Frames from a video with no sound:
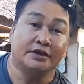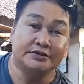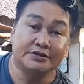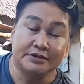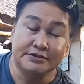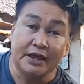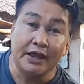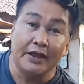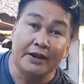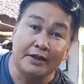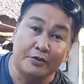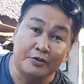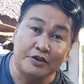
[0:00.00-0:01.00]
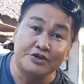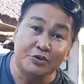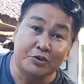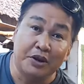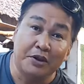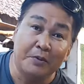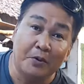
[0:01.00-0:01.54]
ah, kasagsagan ng
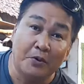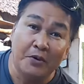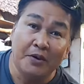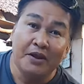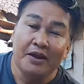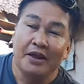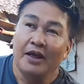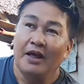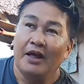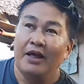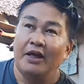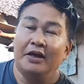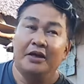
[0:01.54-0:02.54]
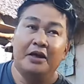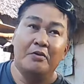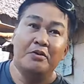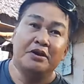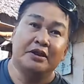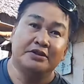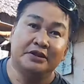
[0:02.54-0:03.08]
conditioning po. Uh, ang
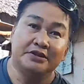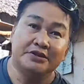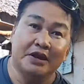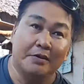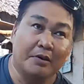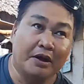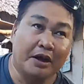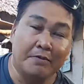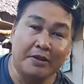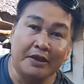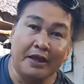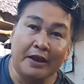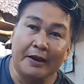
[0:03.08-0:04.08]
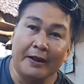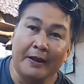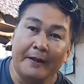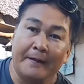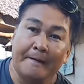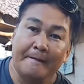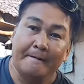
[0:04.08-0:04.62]
gawin natin dyan mga kaibigan
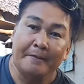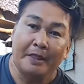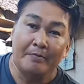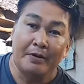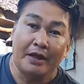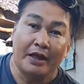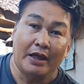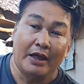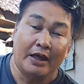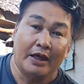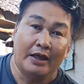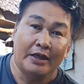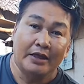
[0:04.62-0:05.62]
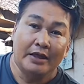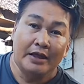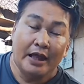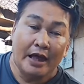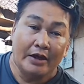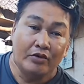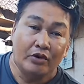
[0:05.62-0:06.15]
ay napaka
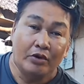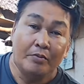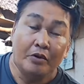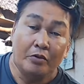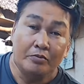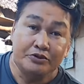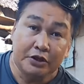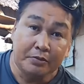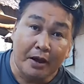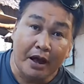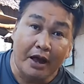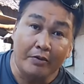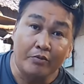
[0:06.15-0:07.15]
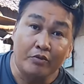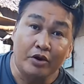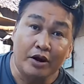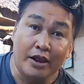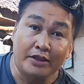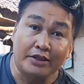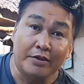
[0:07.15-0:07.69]
ano lang po, obserbahan muna
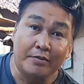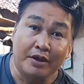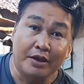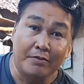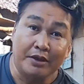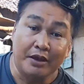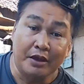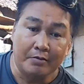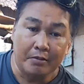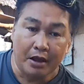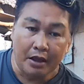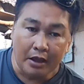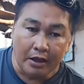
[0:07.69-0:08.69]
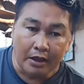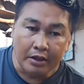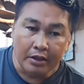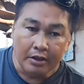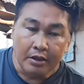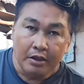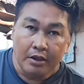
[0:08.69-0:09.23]
natin mga kaibigan. Baka
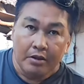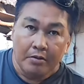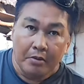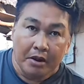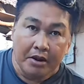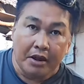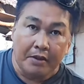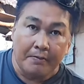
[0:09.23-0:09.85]
may